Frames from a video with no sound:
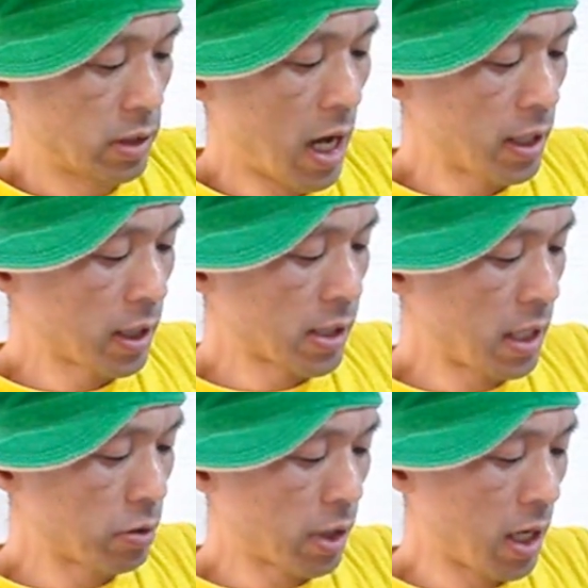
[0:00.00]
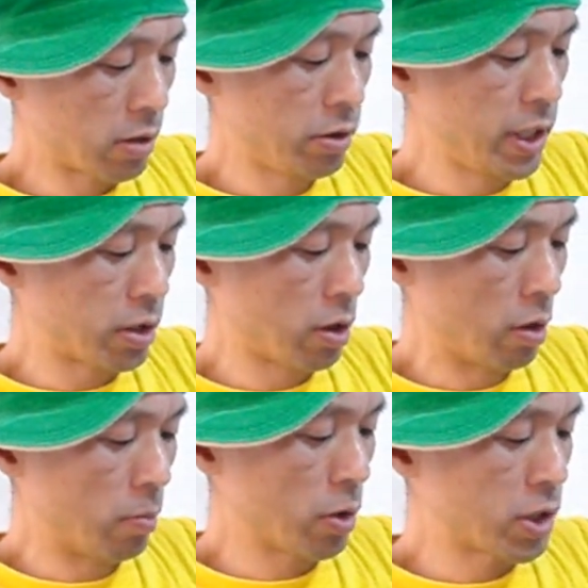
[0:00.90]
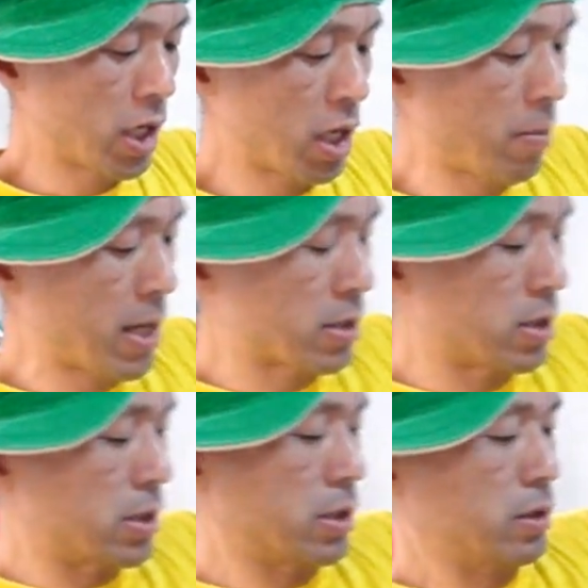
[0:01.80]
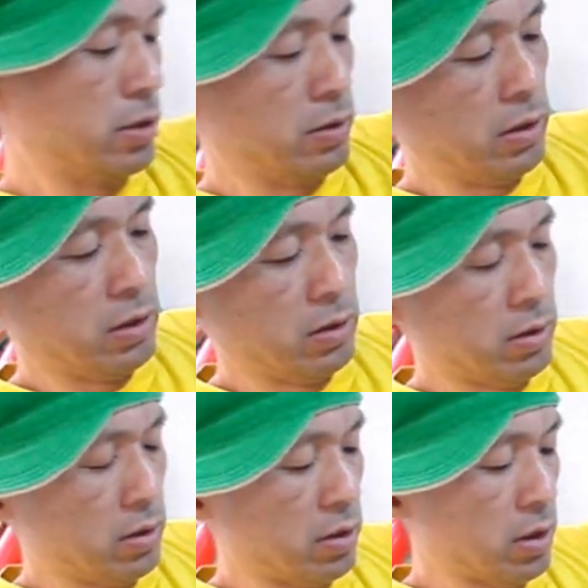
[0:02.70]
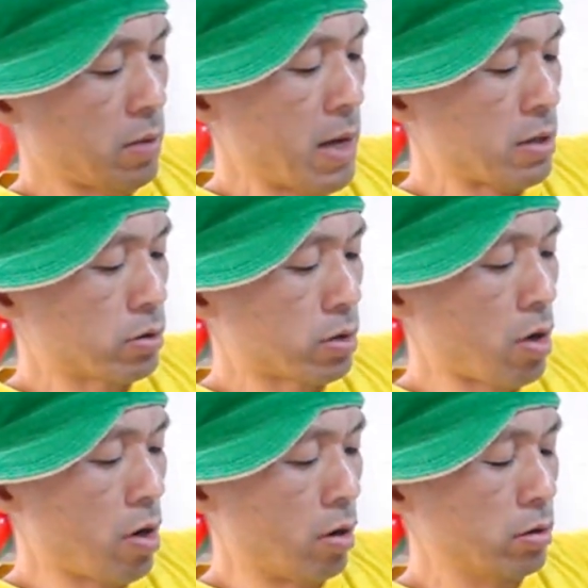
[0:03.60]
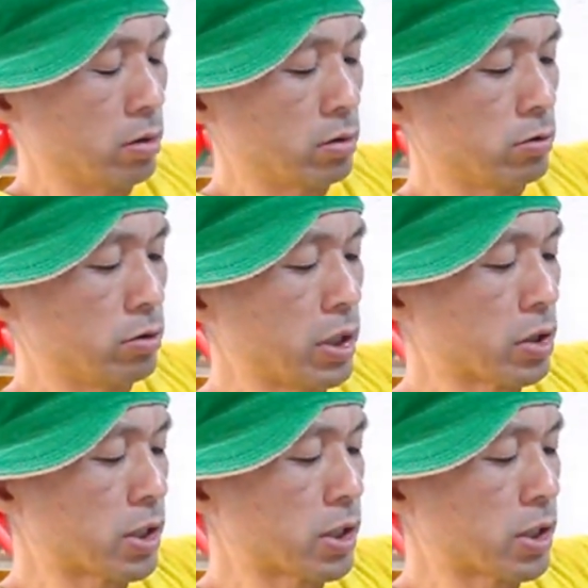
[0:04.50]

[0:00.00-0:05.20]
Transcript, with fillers: ドアンダーサイドからグイッと持ち上げますで巻くと上と